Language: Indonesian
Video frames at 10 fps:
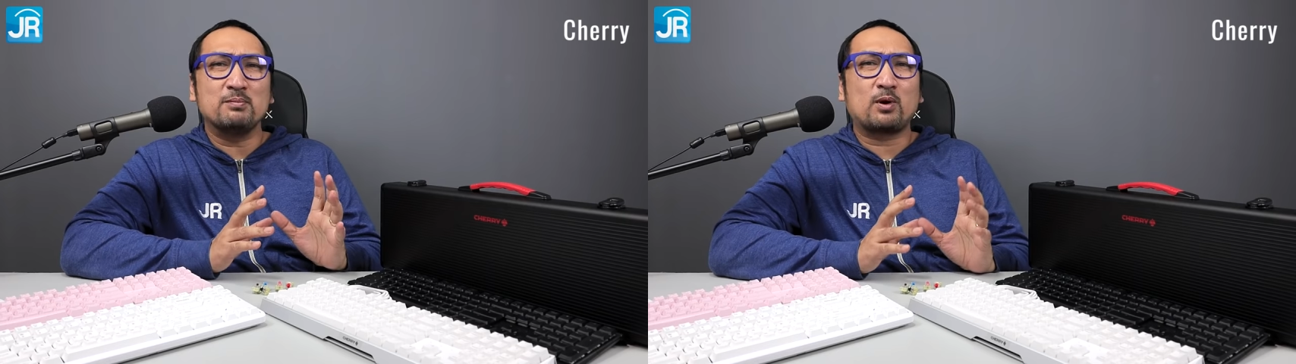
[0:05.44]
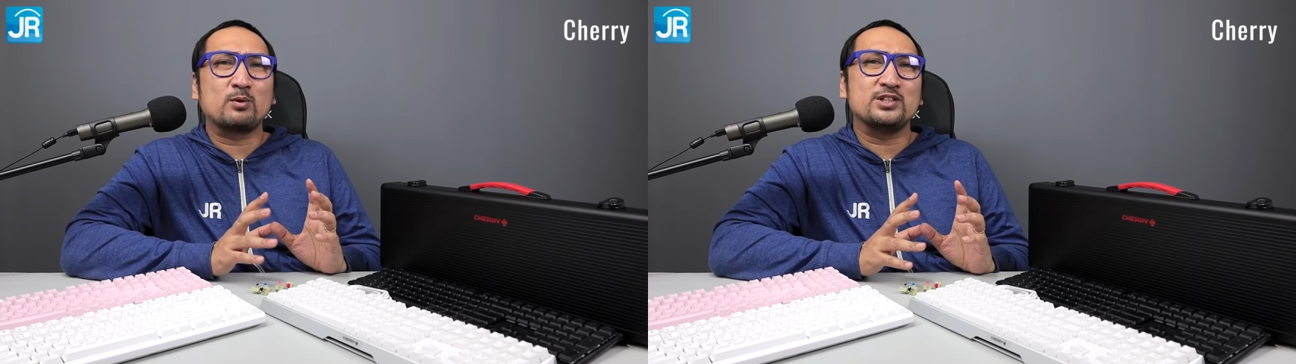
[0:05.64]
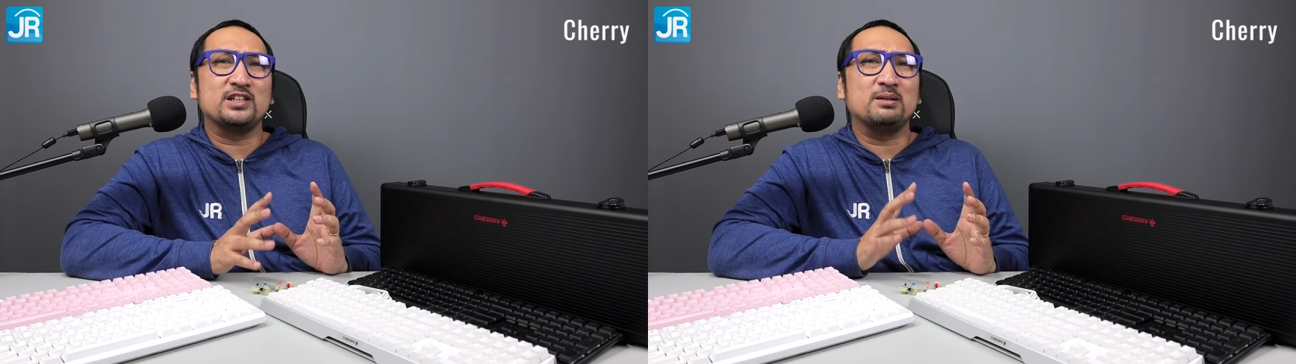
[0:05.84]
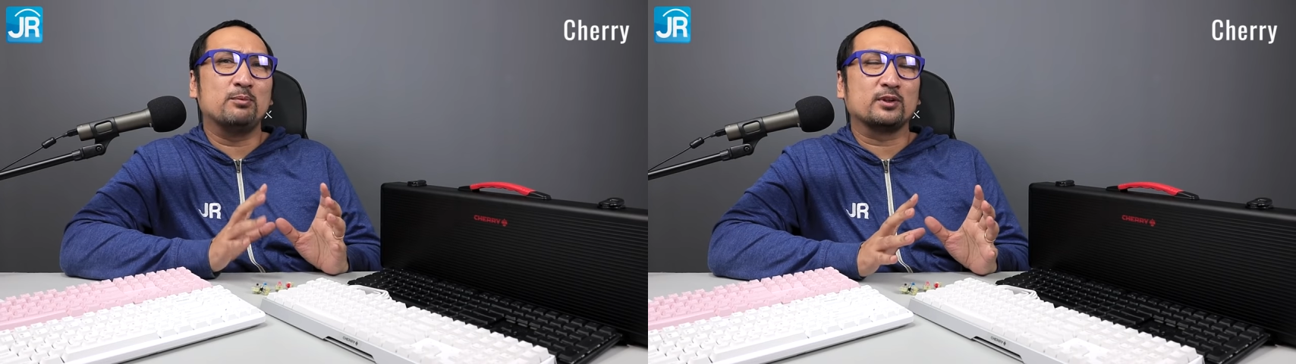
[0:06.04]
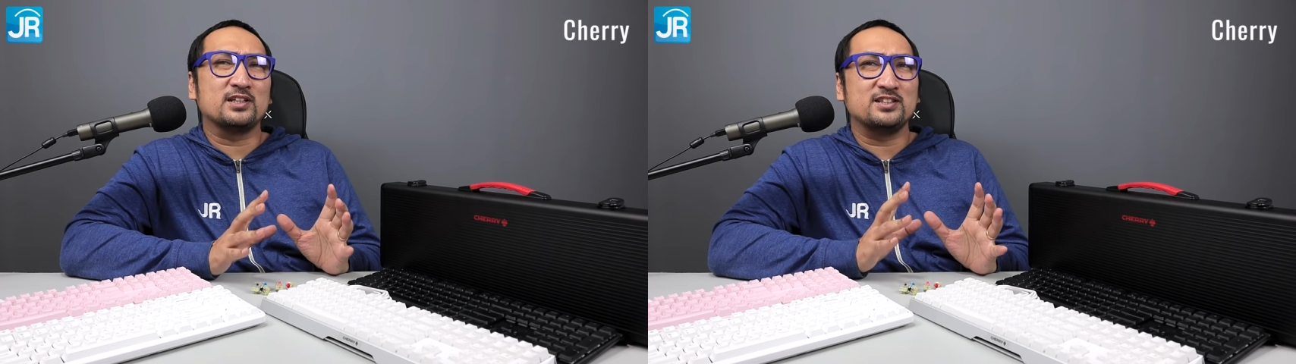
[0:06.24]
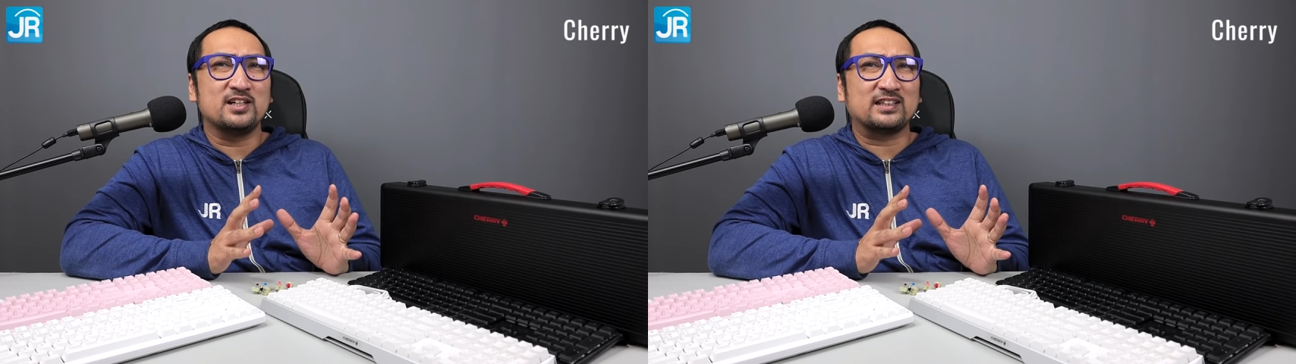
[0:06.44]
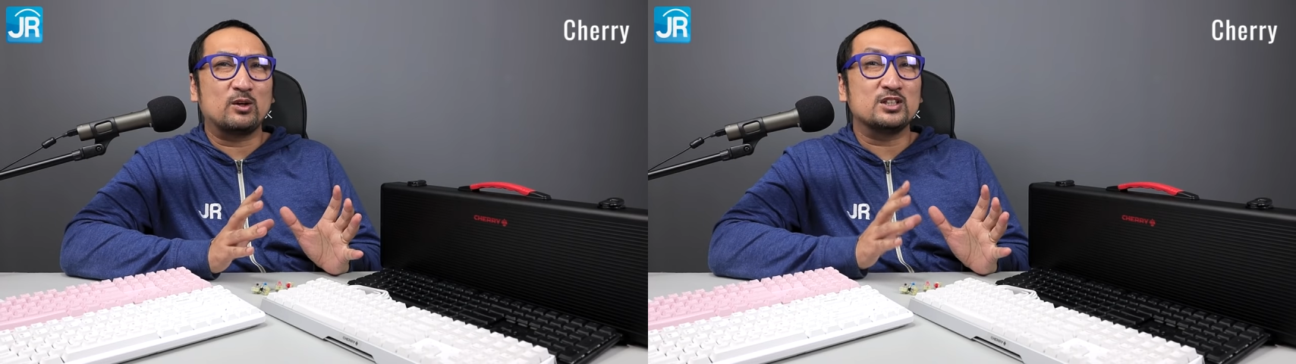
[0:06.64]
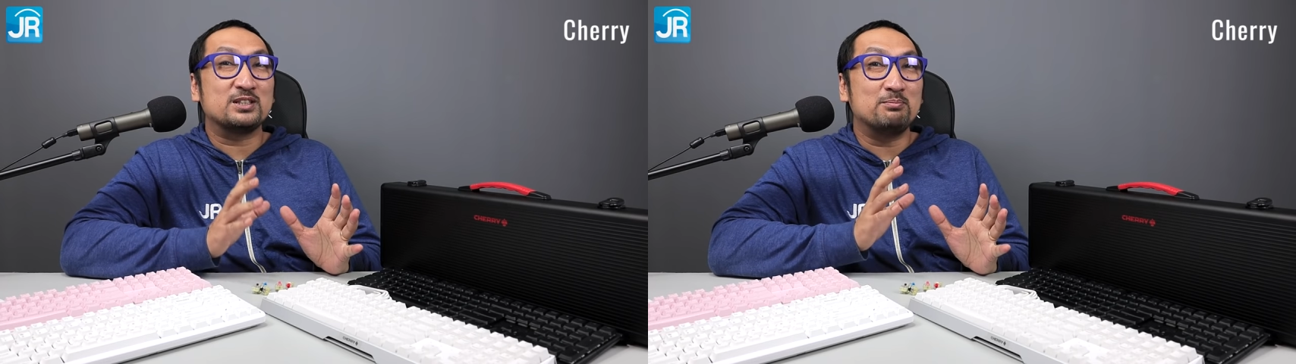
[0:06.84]
memproduksi keyboardnya sejak
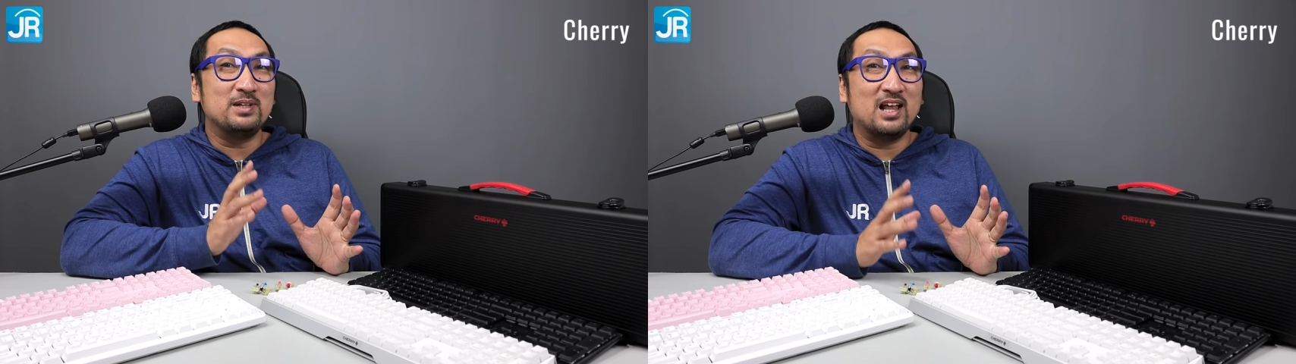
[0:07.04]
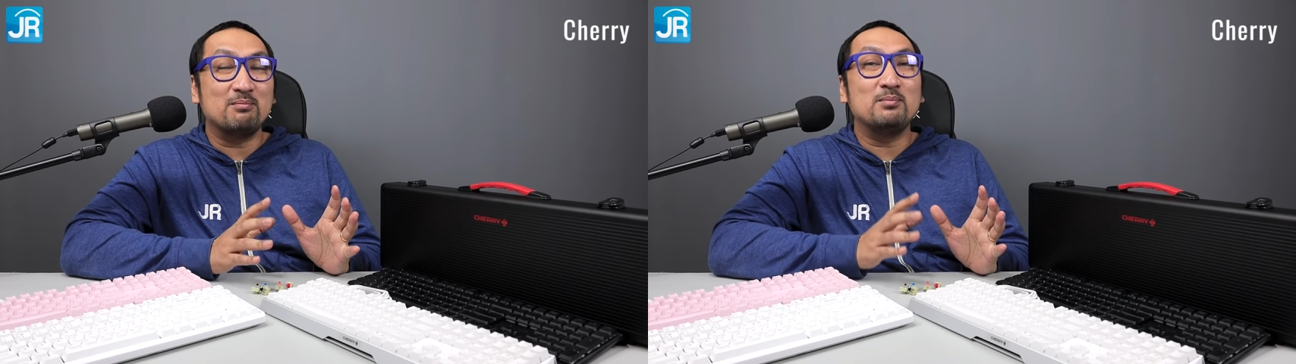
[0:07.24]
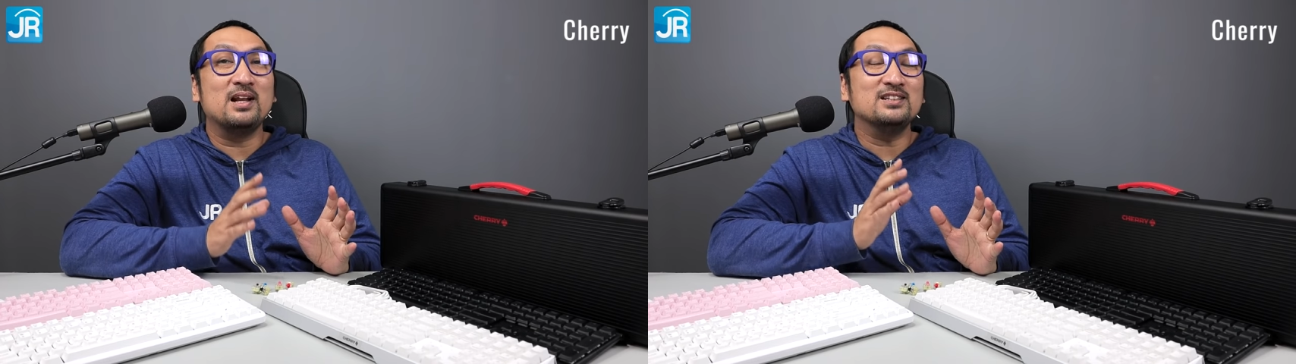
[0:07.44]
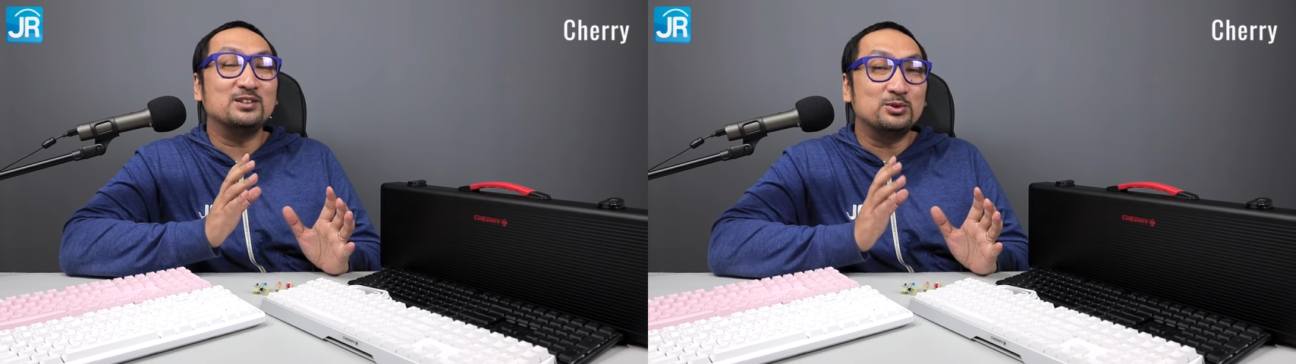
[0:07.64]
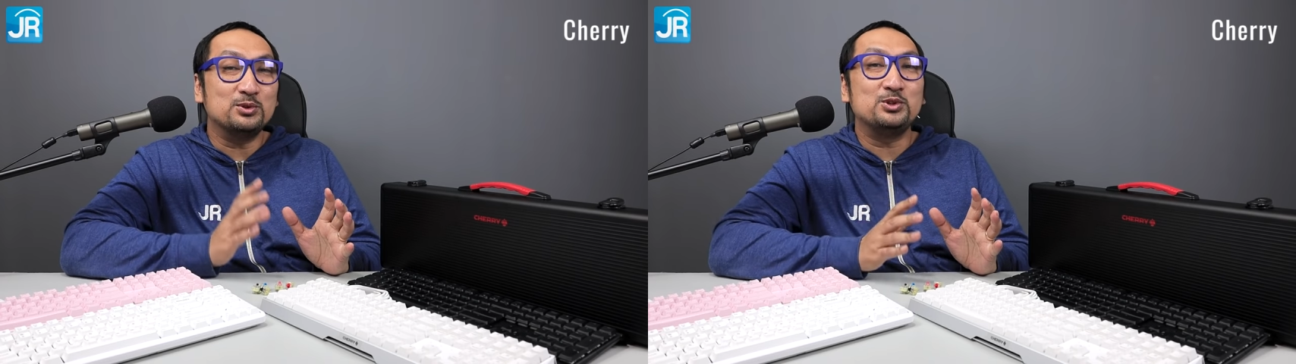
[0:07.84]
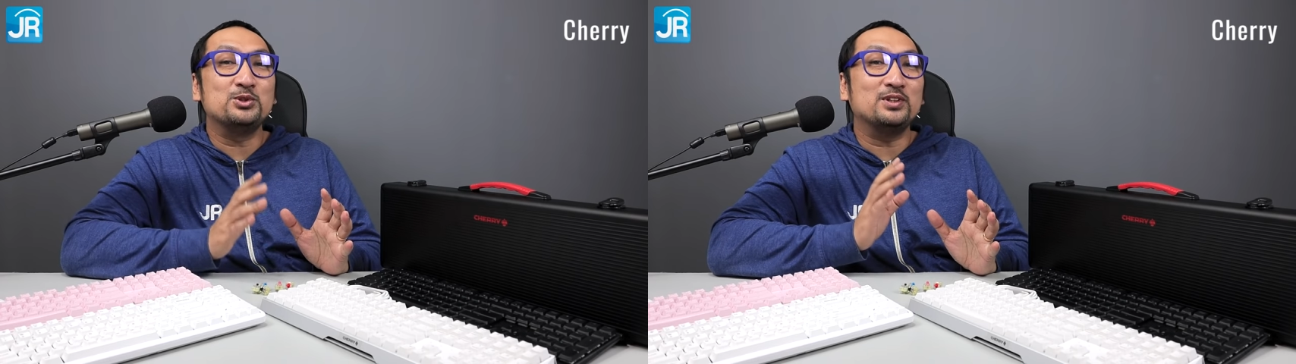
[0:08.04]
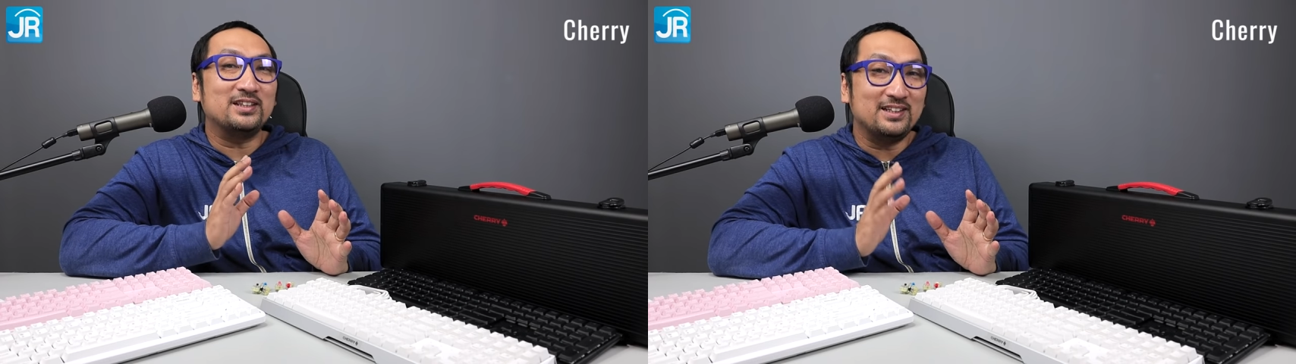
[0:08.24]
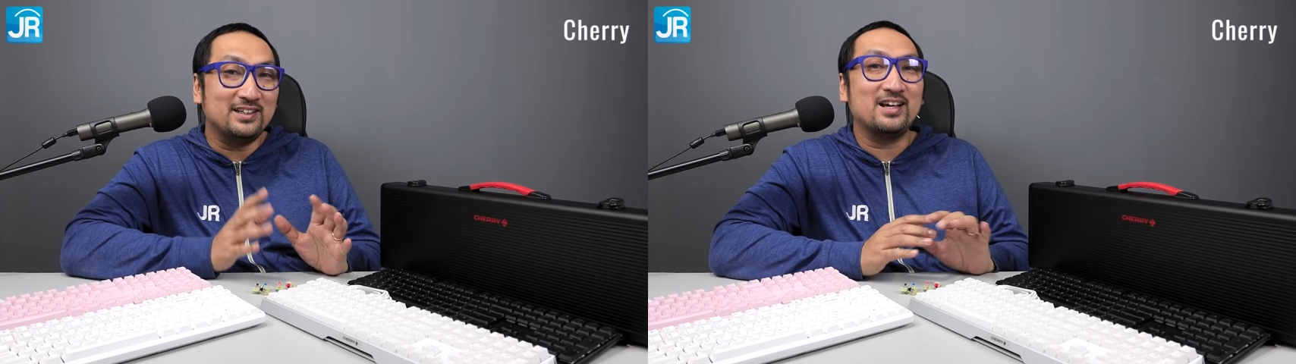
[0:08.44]
tahun
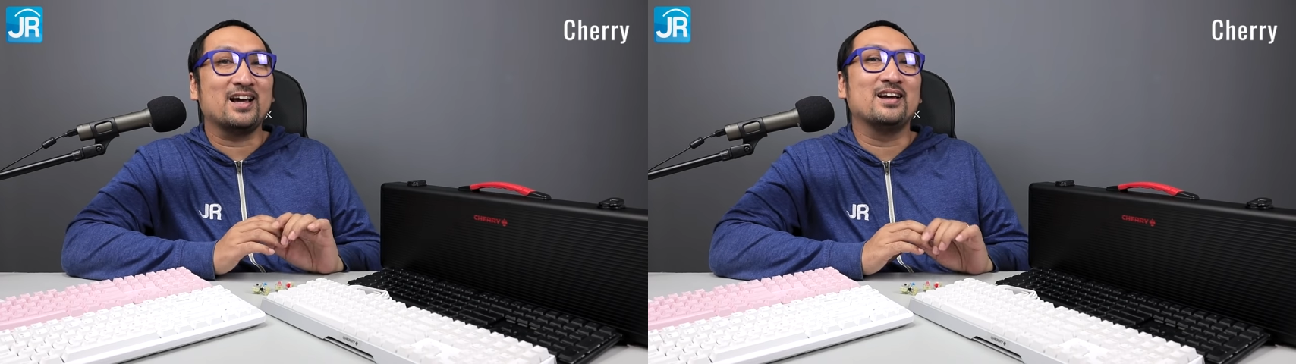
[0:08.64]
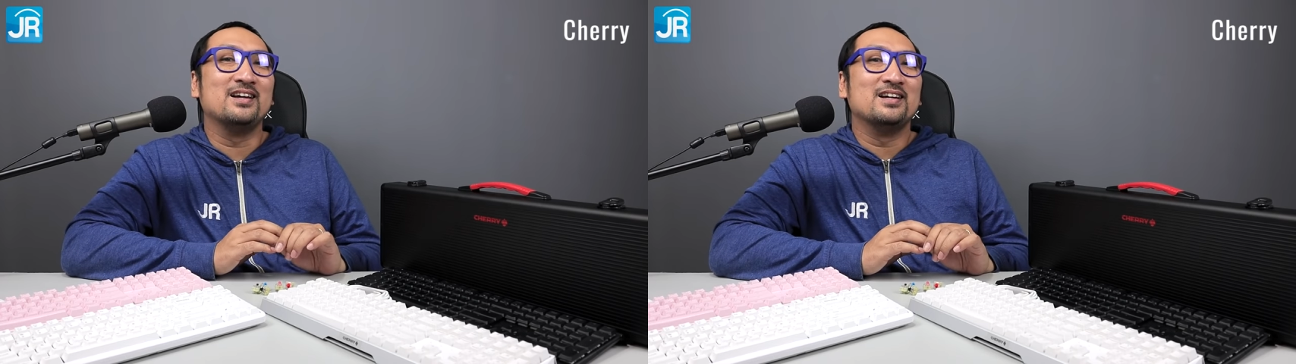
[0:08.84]
1973.